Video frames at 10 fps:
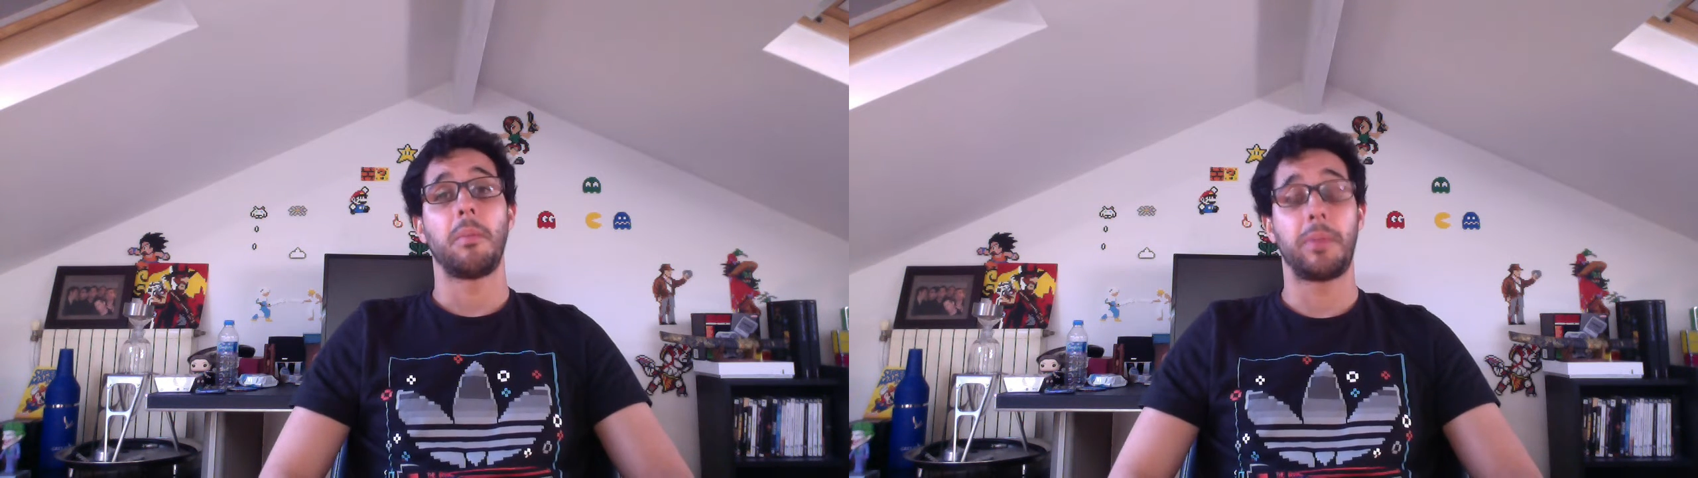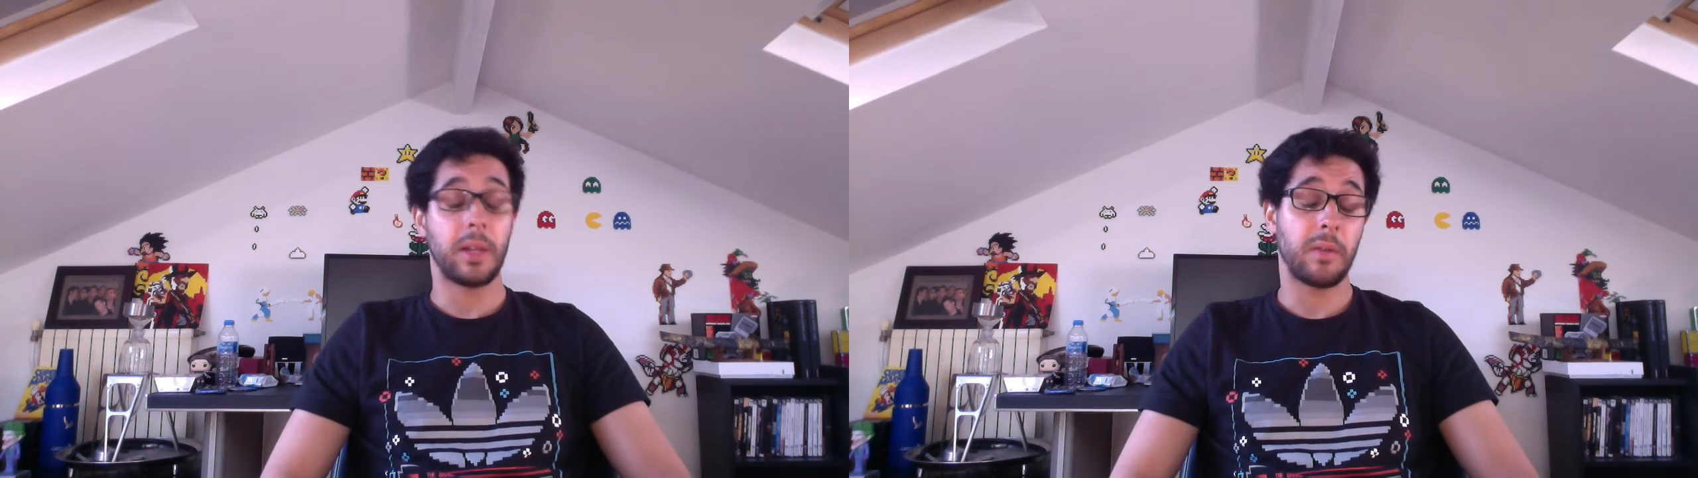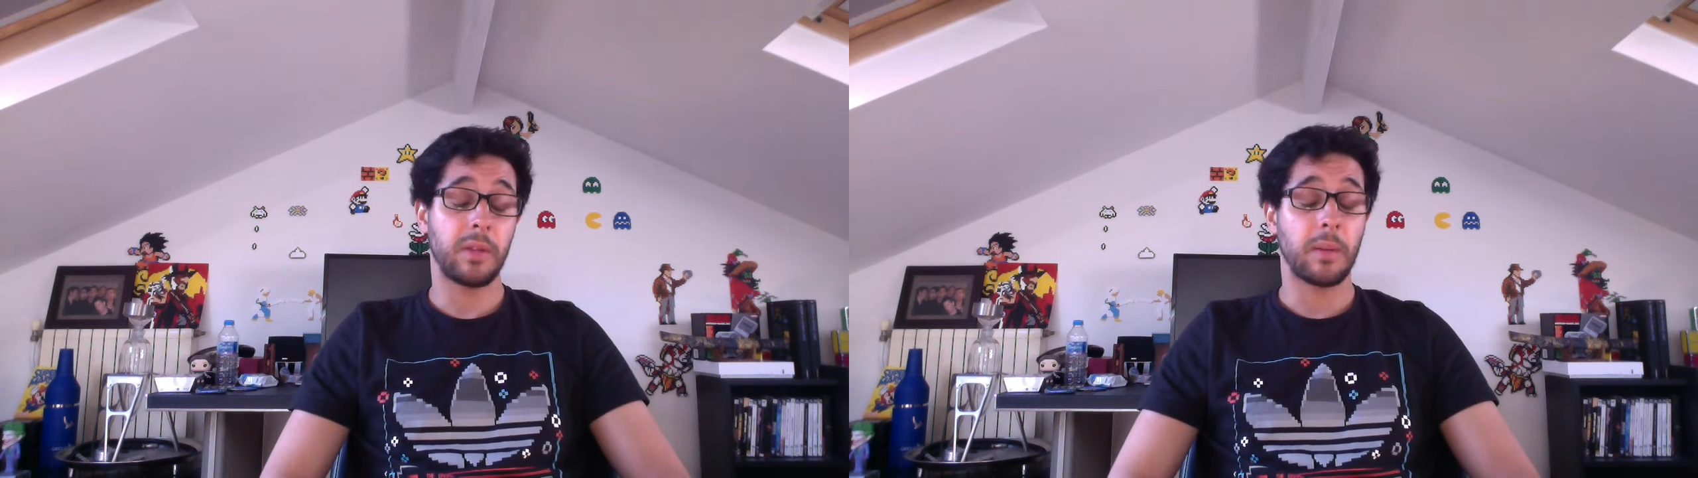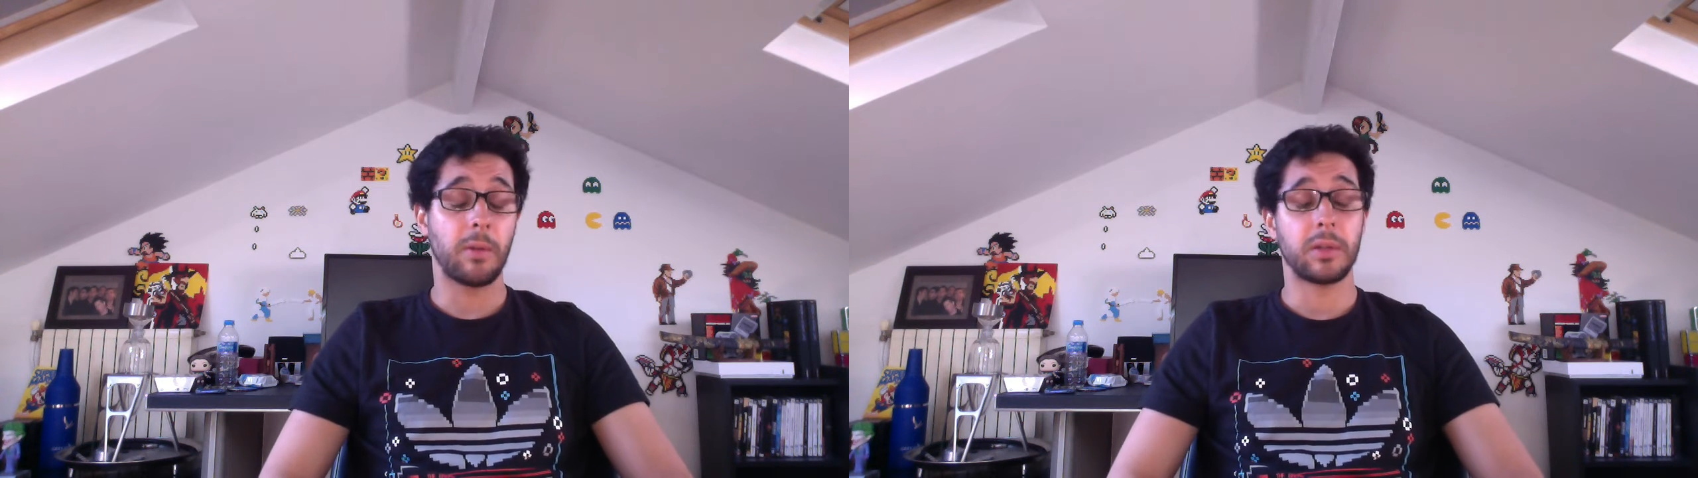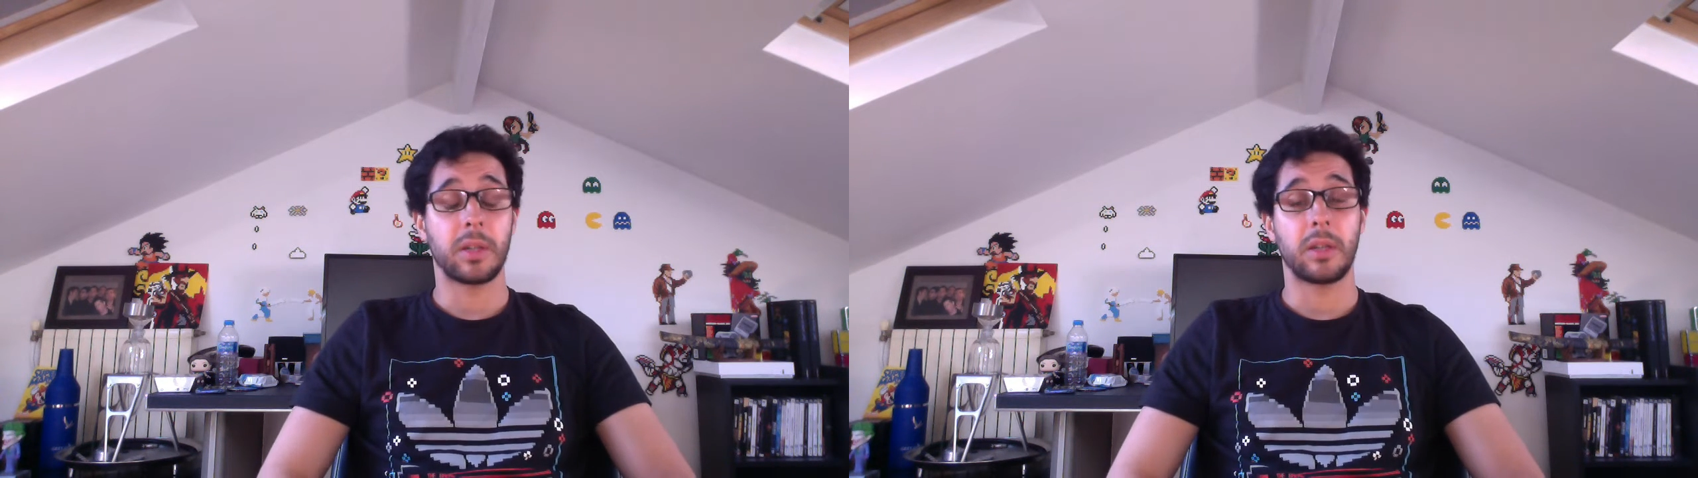Bien
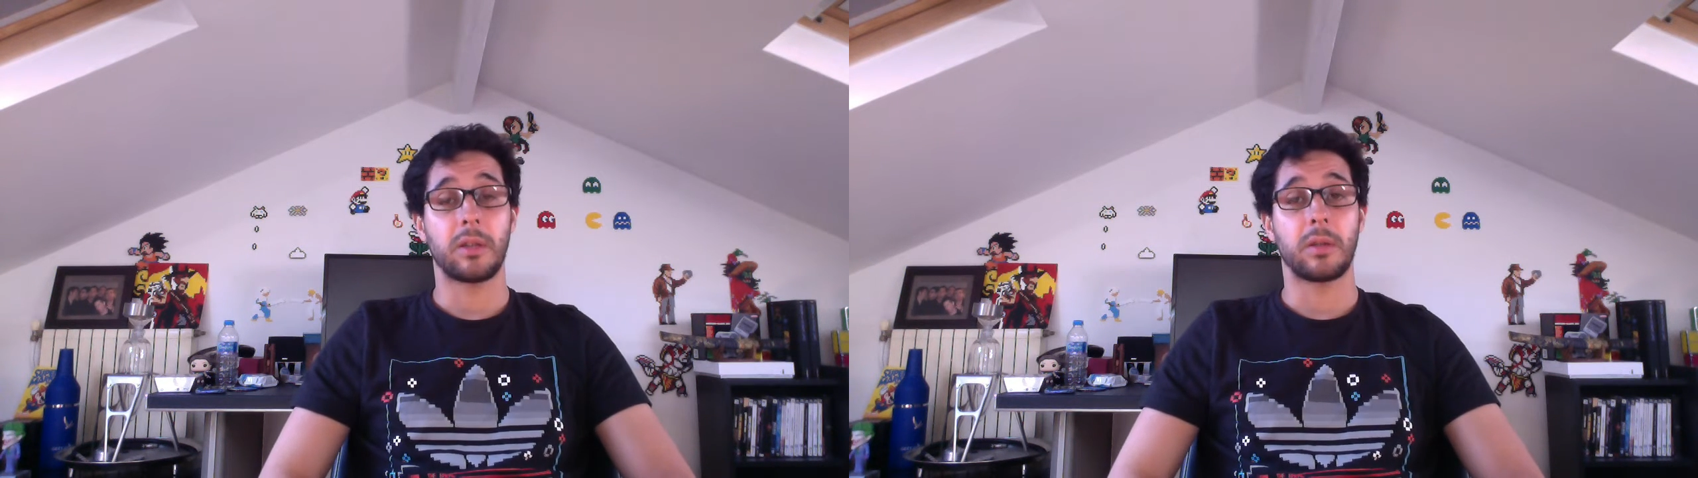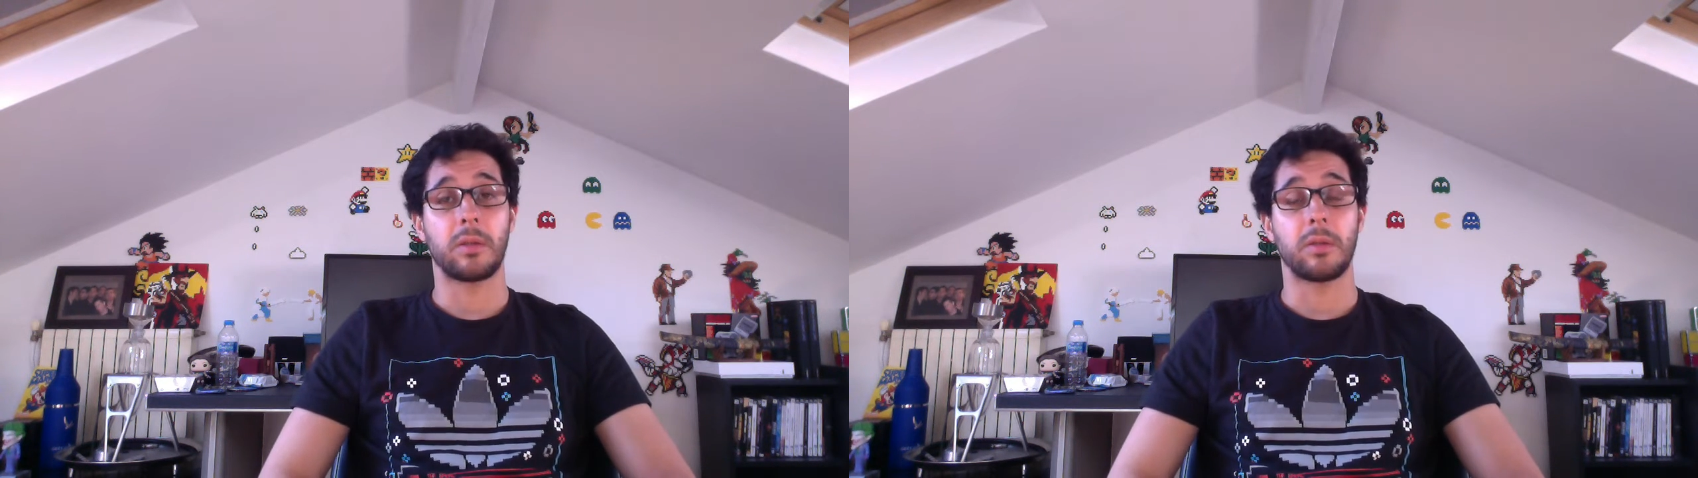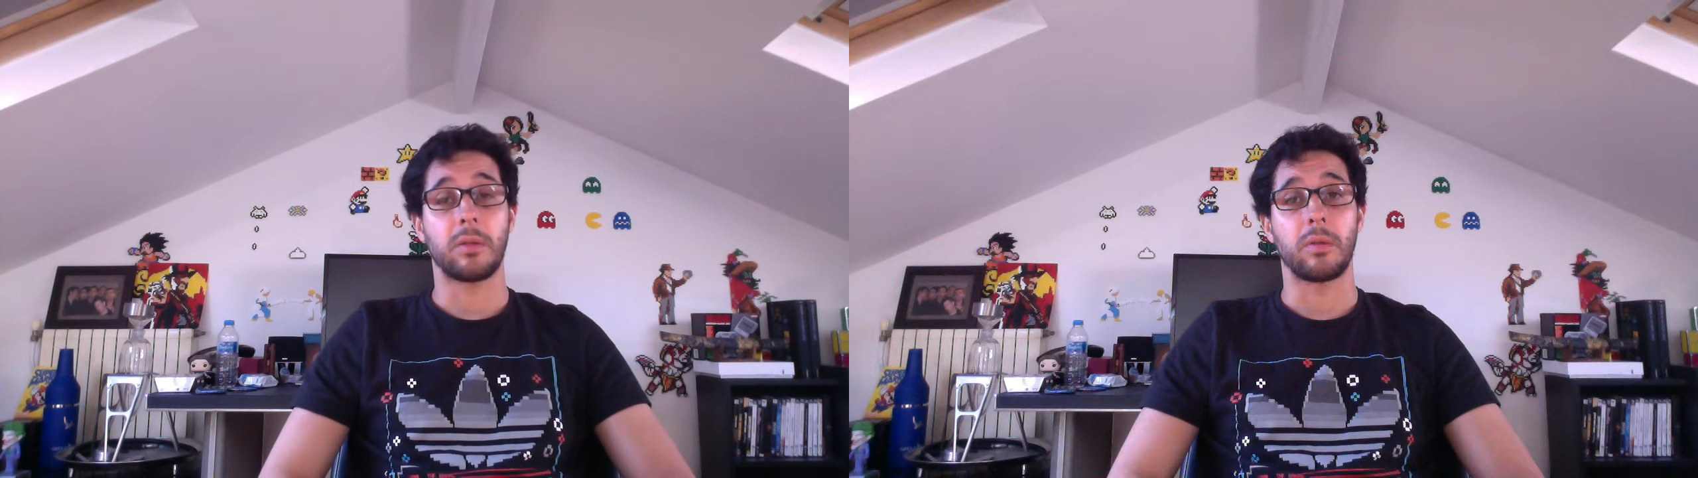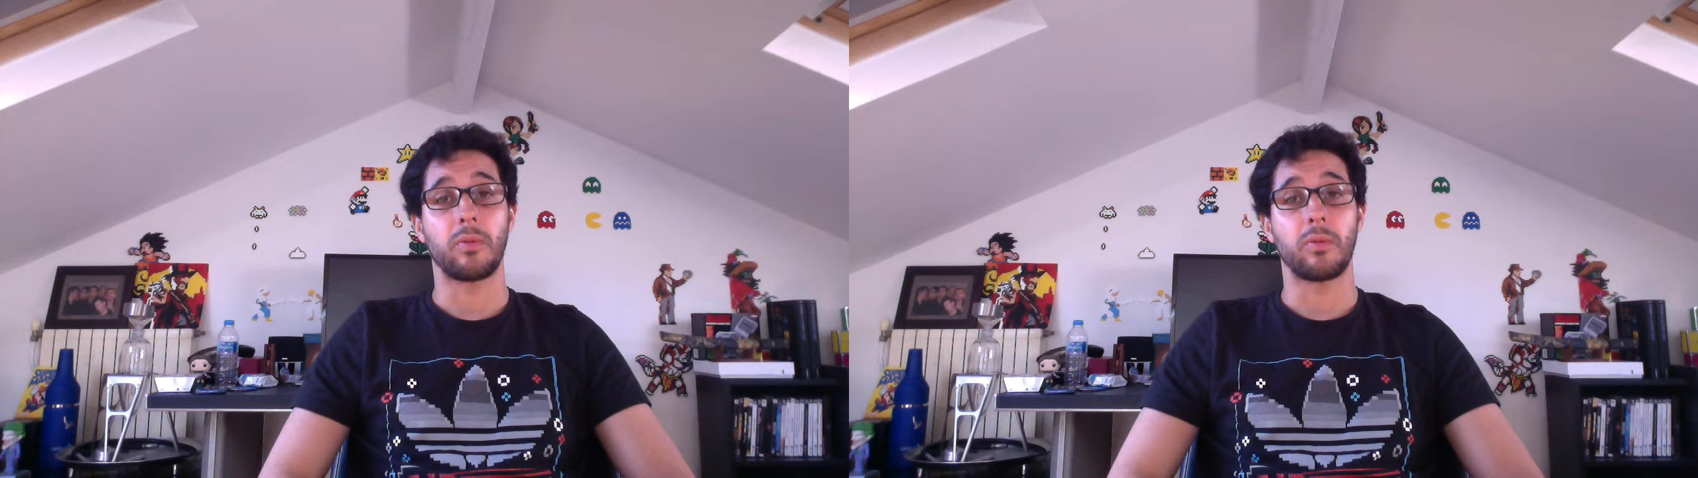évidemment, cette euh,